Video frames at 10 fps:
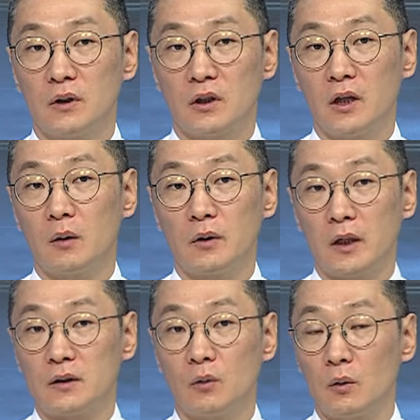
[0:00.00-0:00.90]
기대감을
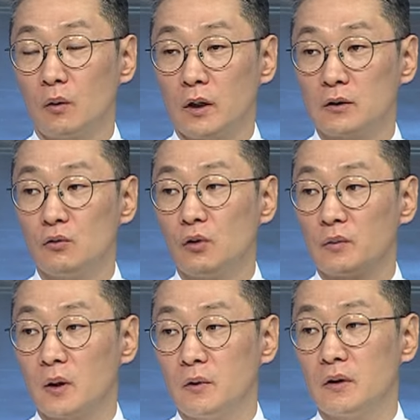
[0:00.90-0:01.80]
갖지 가질 수
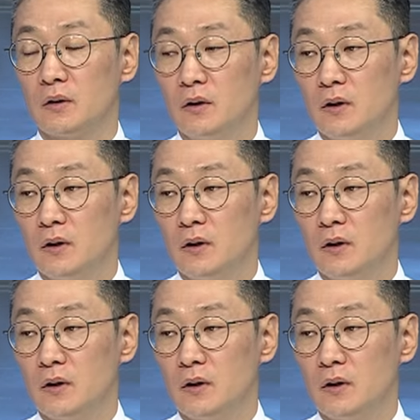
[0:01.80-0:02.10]
없다면